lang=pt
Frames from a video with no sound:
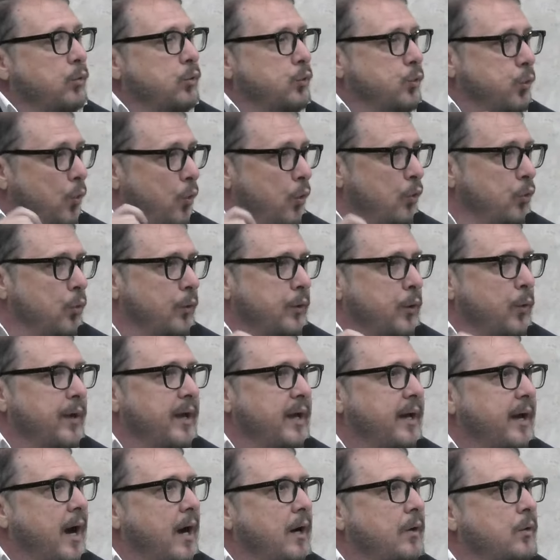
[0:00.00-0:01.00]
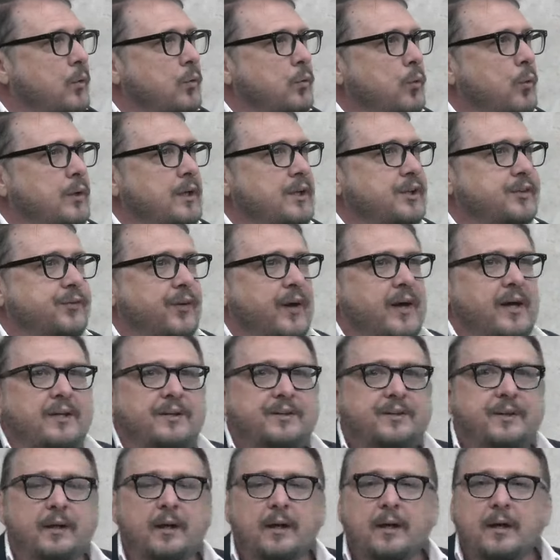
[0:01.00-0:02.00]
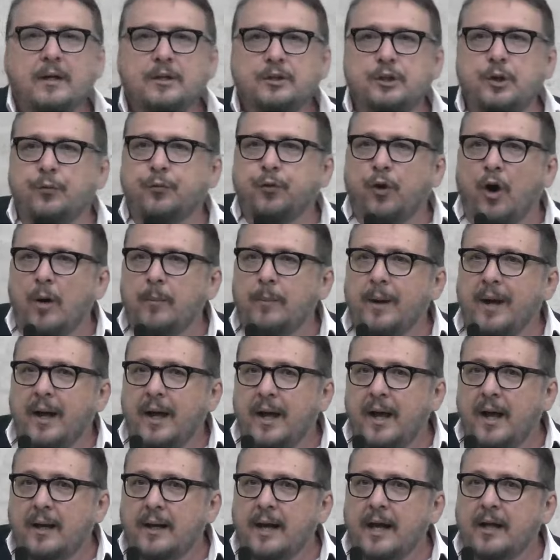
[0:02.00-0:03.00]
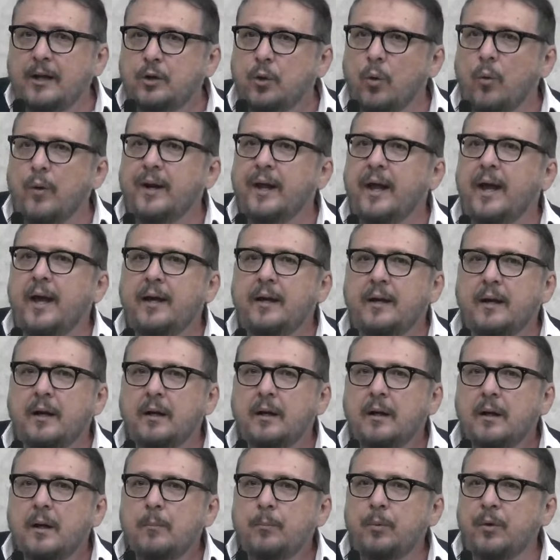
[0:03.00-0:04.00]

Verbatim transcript: tudo que o Ricardo Nunes fez de forma eleitoreira,